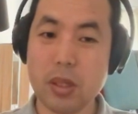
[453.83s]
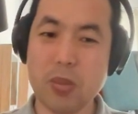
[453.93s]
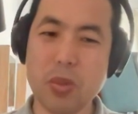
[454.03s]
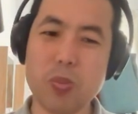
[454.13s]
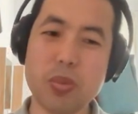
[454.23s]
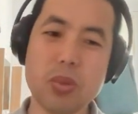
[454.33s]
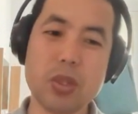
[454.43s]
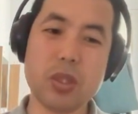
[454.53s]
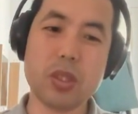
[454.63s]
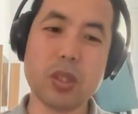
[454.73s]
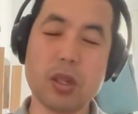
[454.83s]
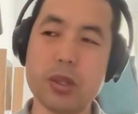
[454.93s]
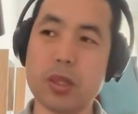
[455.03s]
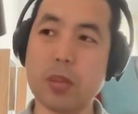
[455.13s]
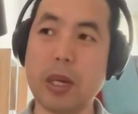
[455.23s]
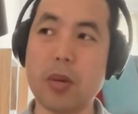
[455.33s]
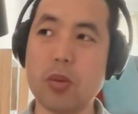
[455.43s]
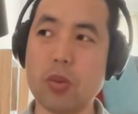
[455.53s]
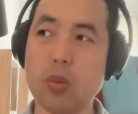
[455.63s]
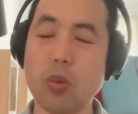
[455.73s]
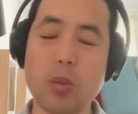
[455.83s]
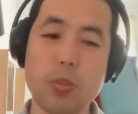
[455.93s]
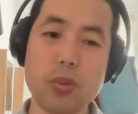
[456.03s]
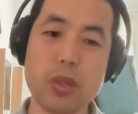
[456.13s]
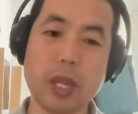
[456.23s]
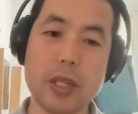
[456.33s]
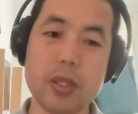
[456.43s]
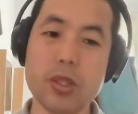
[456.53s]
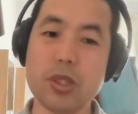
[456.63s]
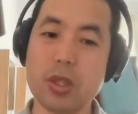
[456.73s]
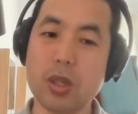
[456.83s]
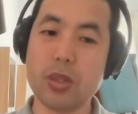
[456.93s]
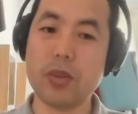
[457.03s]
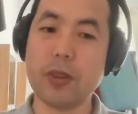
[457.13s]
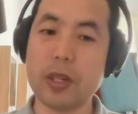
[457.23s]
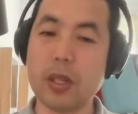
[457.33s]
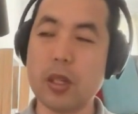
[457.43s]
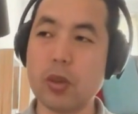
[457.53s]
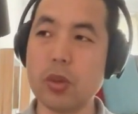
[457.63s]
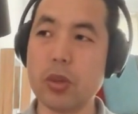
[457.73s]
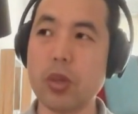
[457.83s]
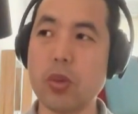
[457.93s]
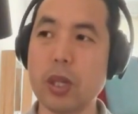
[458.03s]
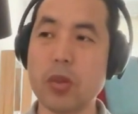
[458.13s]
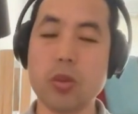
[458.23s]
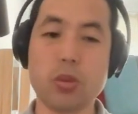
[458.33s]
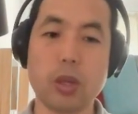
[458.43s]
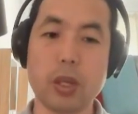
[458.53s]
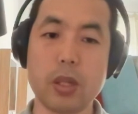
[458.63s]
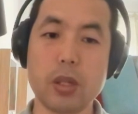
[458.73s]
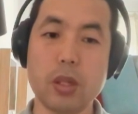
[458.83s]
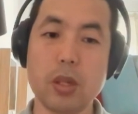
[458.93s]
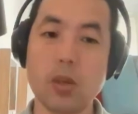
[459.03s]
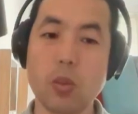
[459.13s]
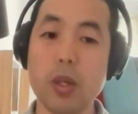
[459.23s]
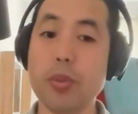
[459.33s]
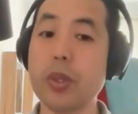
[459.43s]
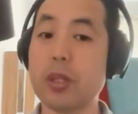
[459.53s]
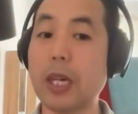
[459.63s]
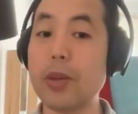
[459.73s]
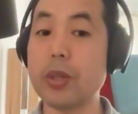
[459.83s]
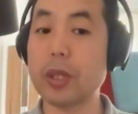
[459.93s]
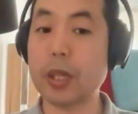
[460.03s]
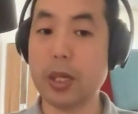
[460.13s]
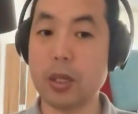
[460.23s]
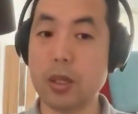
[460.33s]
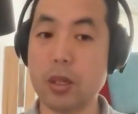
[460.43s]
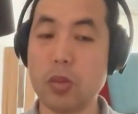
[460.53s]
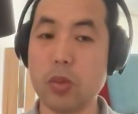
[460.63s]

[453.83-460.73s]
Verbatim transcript: 怎么不说支持俄罗斯吧？我我们不能谈支持俄罗斯，反正很多有些国家就是说，我也不想参与这些战争。